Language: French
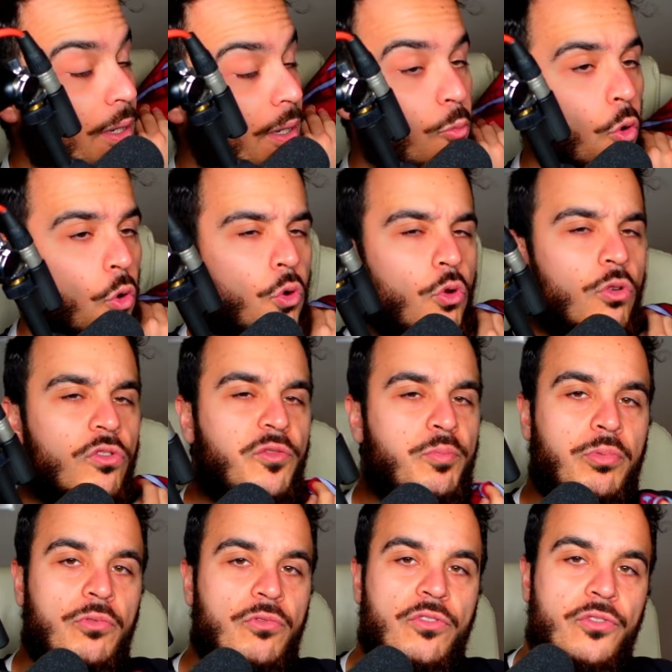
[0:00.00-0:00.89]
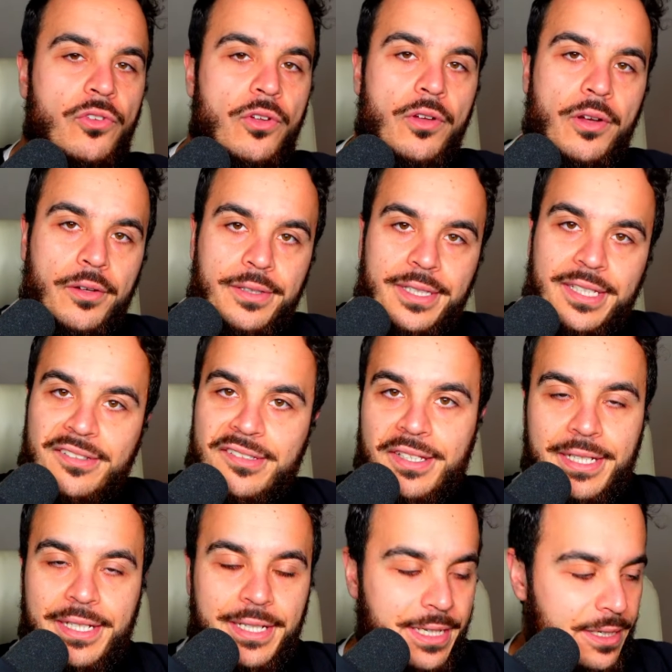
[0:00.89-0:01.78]
vraiment le sponsor
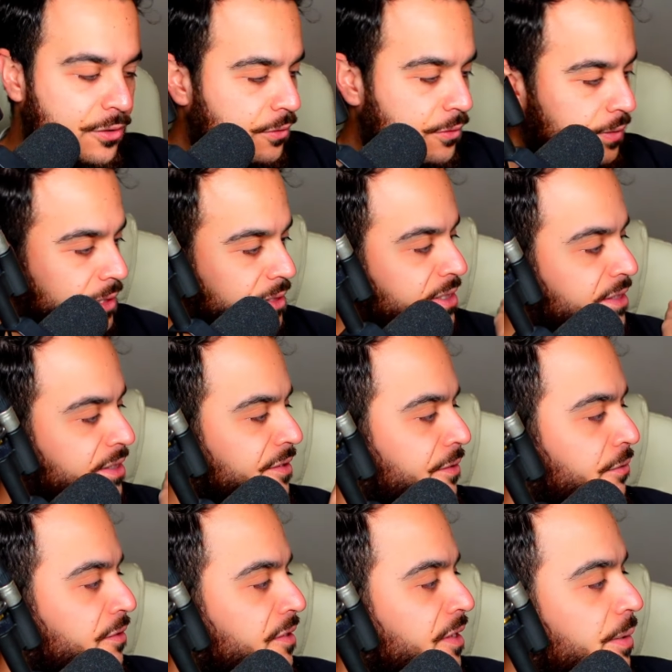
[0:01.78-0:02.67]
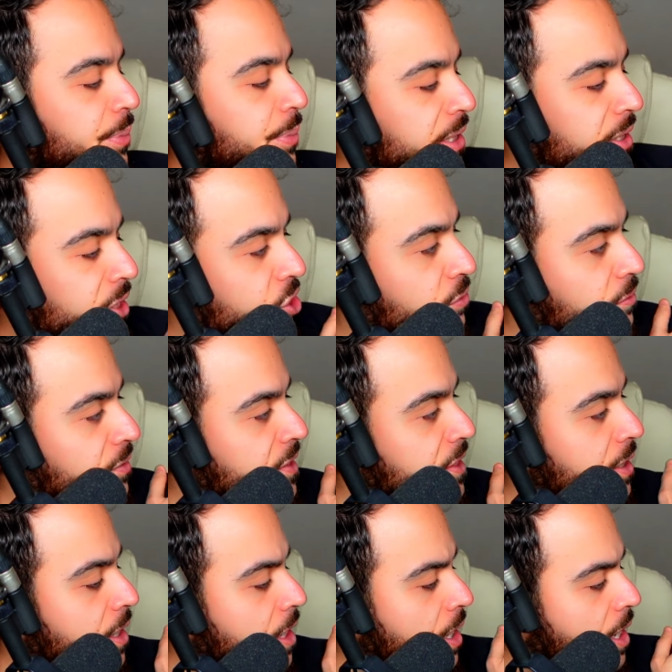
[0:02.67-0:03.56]
des années 90. On se rappelle déjà
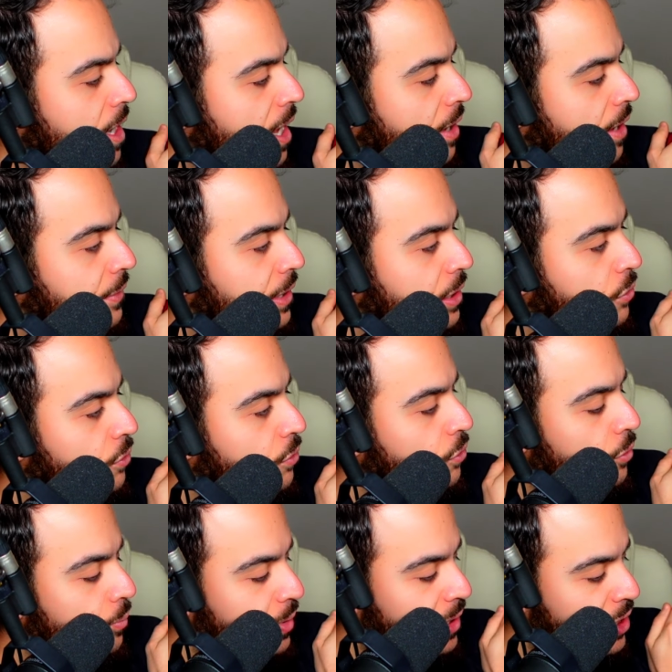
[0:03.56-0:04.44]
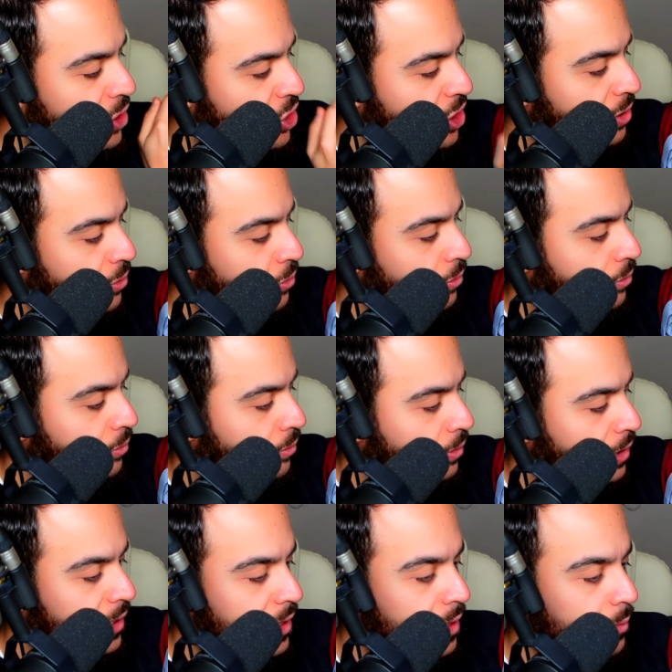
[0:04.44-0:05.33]
aussi avec le, le PSG dans
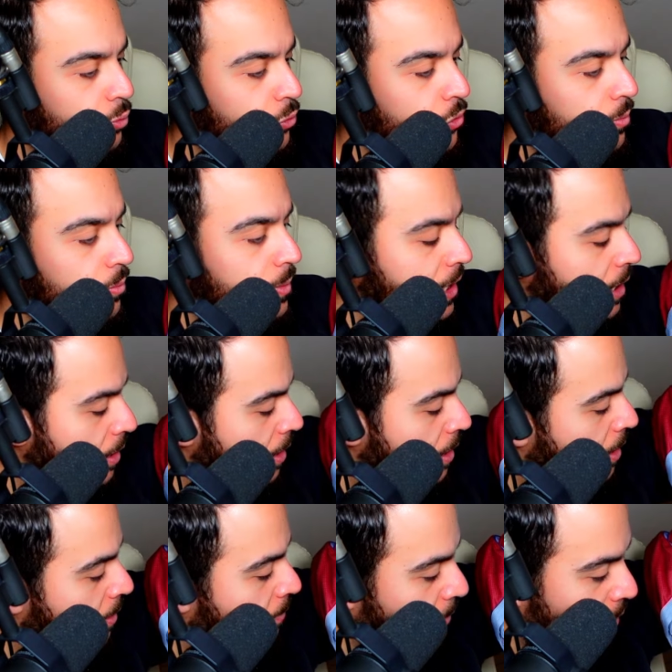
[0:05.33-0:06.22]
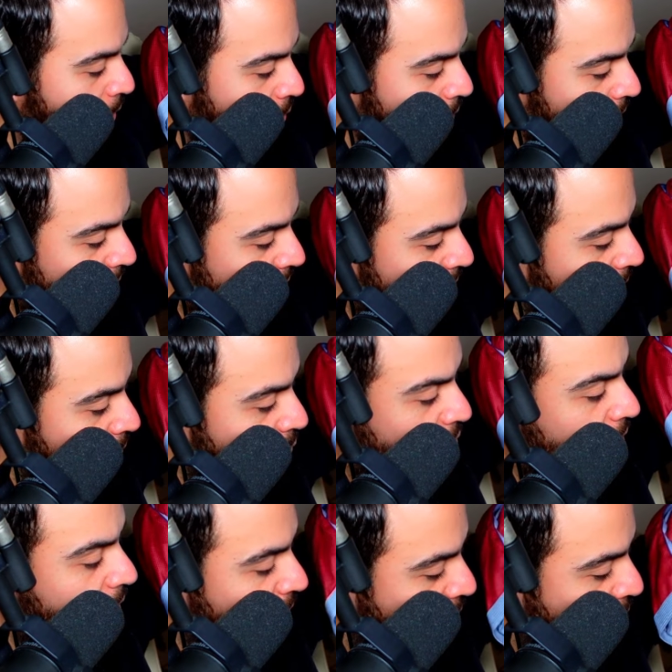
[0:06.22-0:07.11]
les débuts 2000. Mais
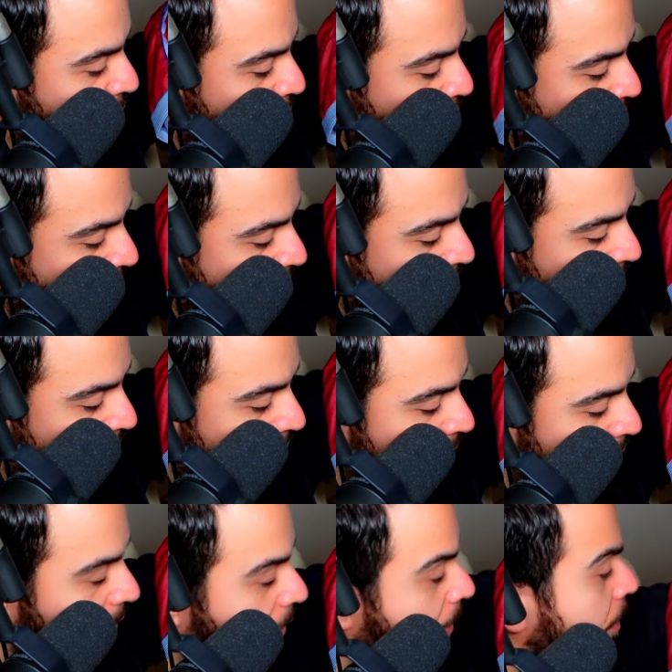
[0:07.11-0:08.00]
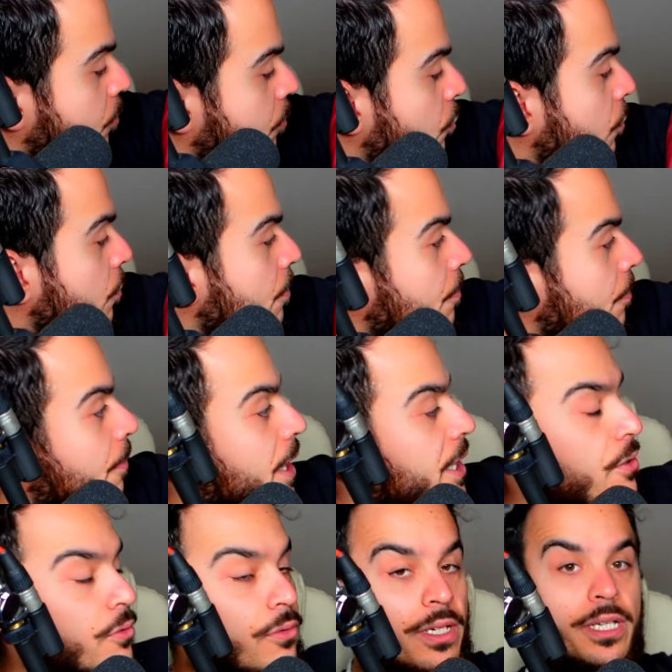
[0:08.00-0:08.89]
regardez-moi ce très très beau
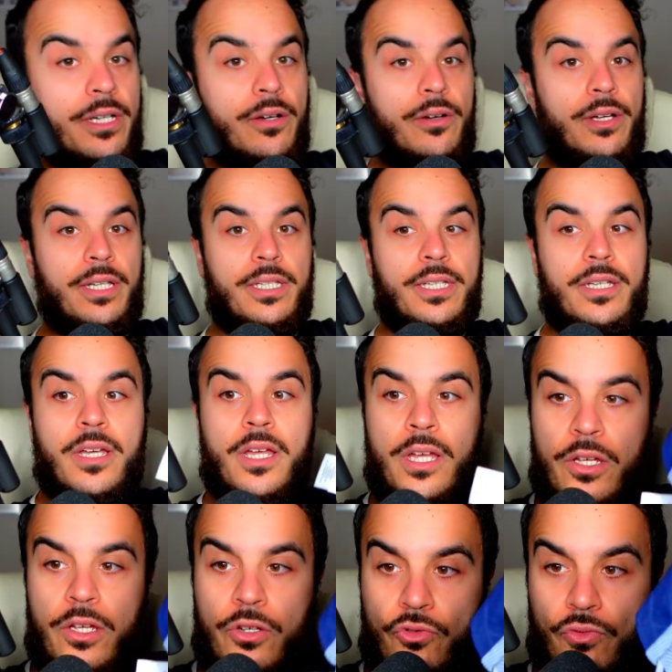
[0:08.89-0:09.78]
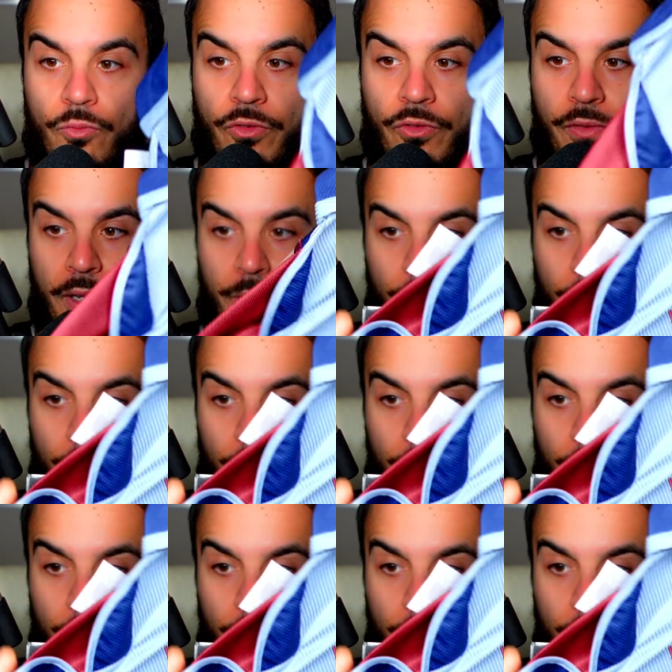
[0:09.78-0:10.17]
maillot, les gars. Regardez, je vous montre